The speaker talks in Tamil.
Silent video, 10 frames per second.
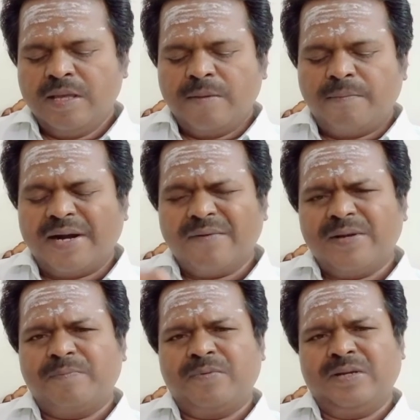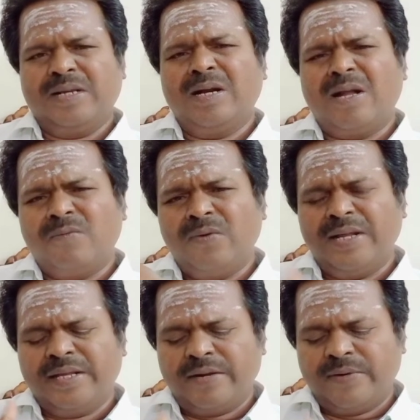மனவெறுப்பு எல்லாம் உள்ளே
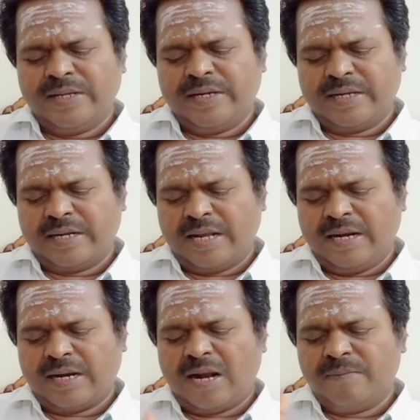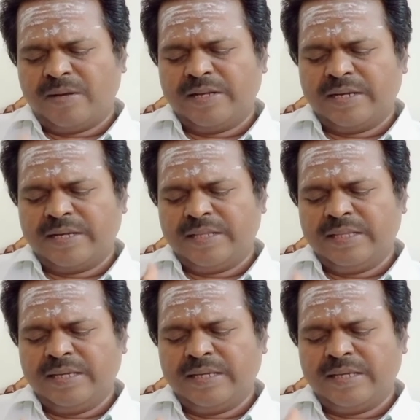இறைவன் இருக்கிறான் ஆன்மா இருக்கிறது
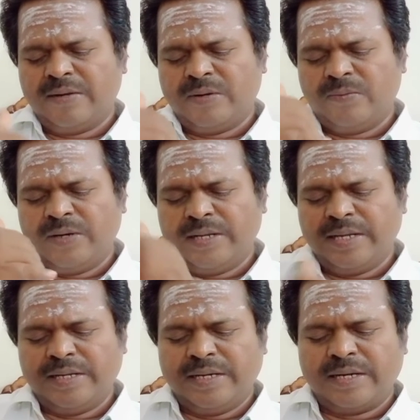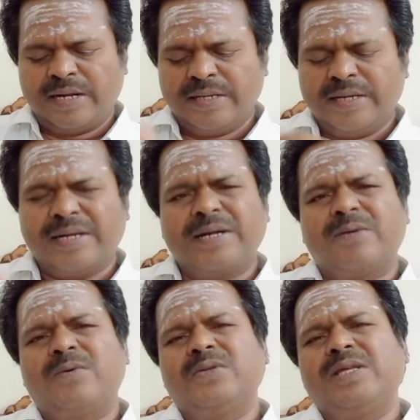இறைவன் உள்ளேயே இருக்கிறான் இருக்கின்ற
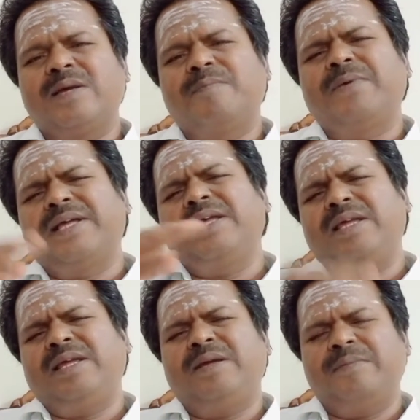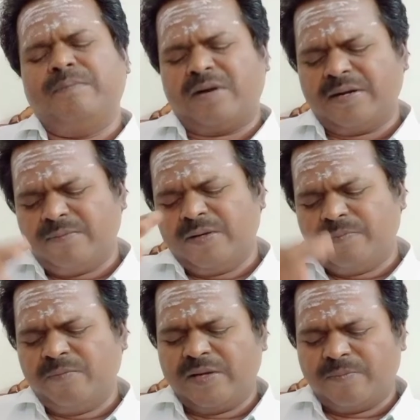பொழுது எப்படி மனம்
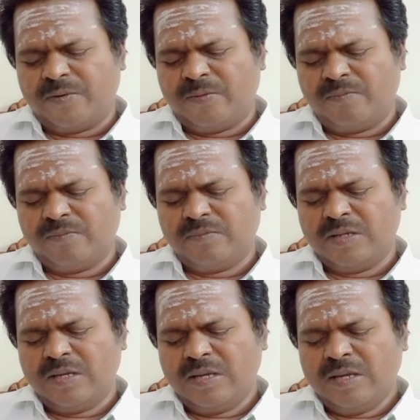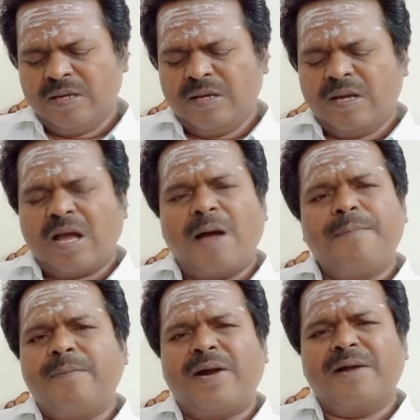வெறுப்பும் ஏற்படும் அப்போ
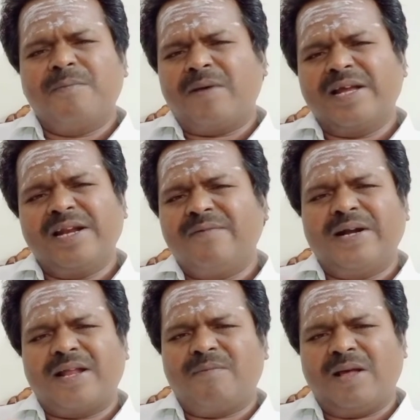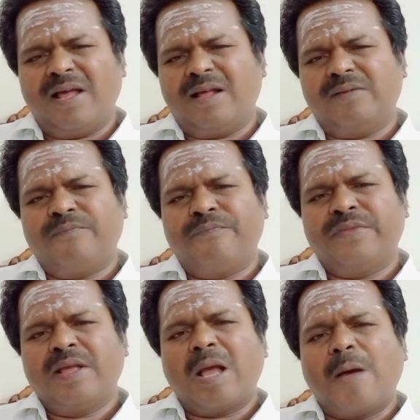மனம் மகிழ வேண்டாமா
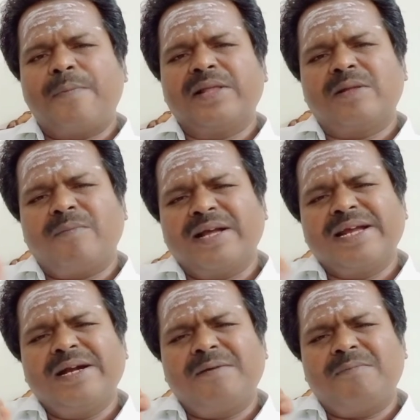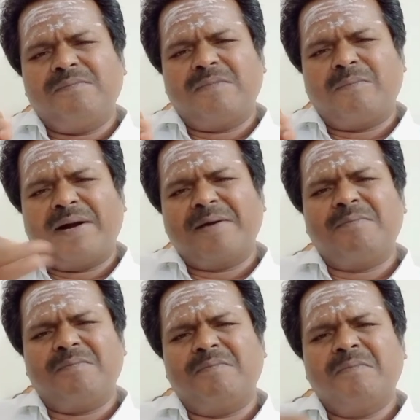அப்போ அந்த மகிழம் மனம்
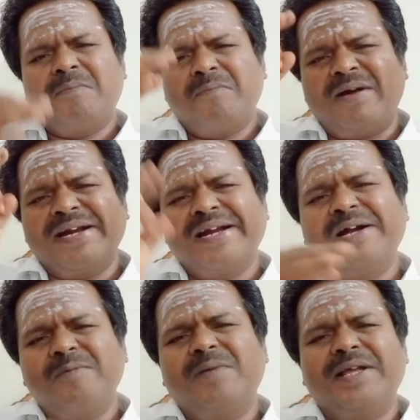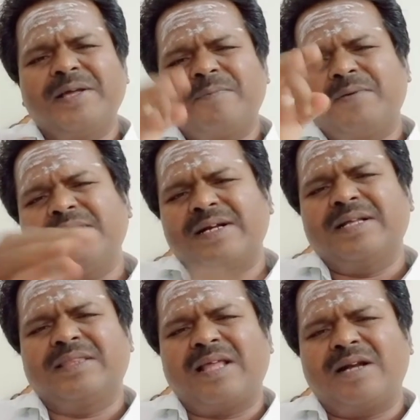மகிழும்படி
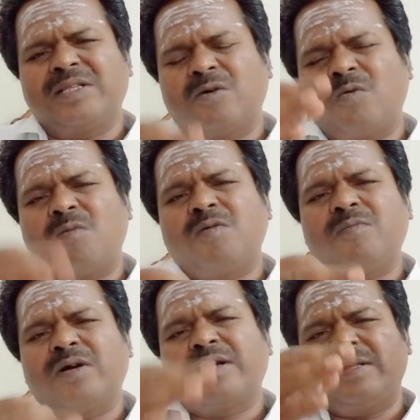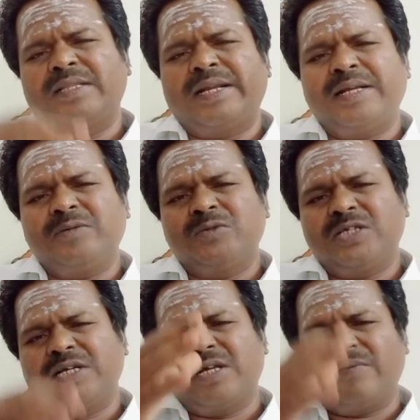இருப்பதற்குத்தான் இந்த ஓமம் மன்றத்தை
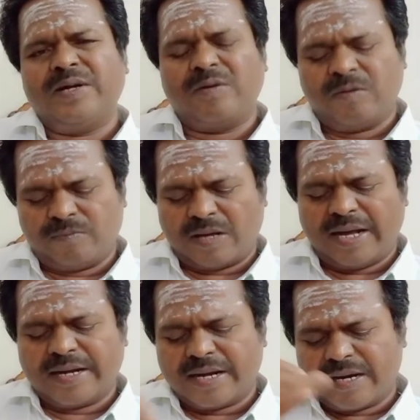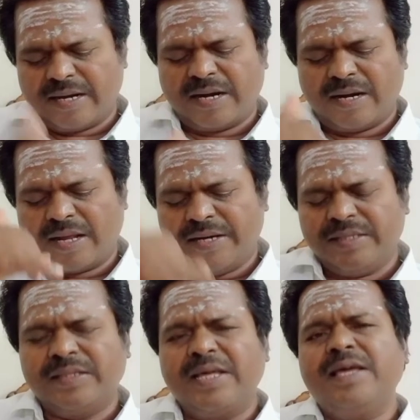உச்சரிக்க வேண்டும் அகக்கண்ணால்
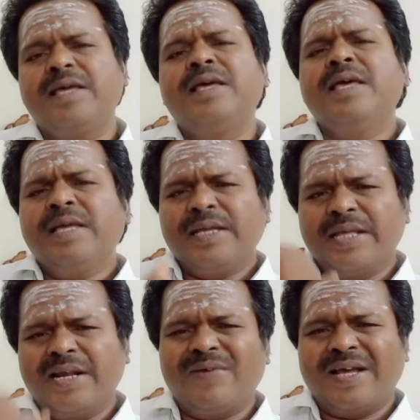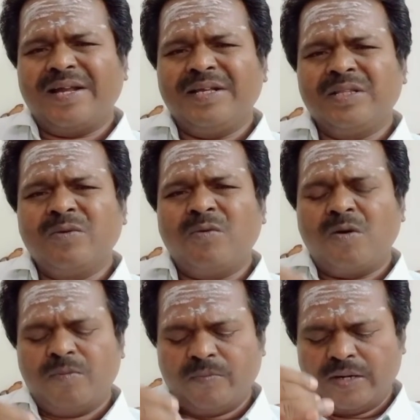அறிந்து இறைவனை அறிந்து
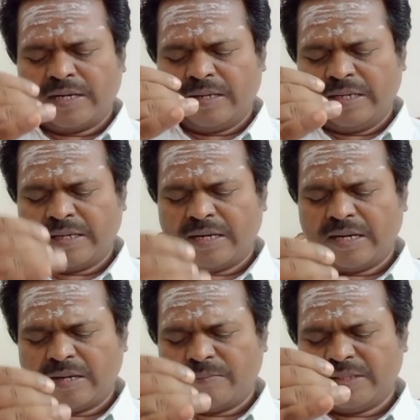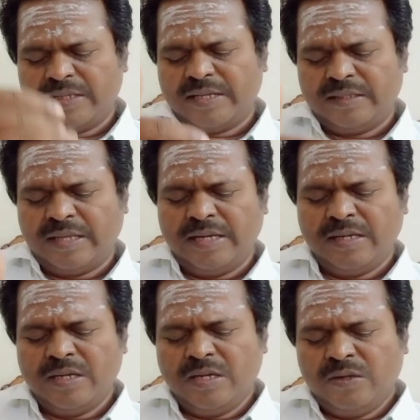ஓமம் என்ற என்ற மந்திரத்தை
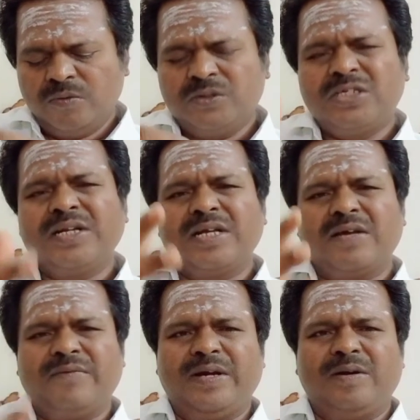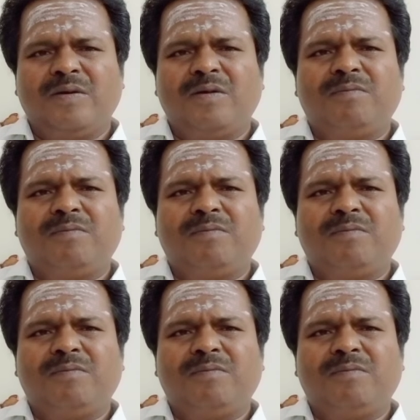உச்சரிக்க வேண்டும்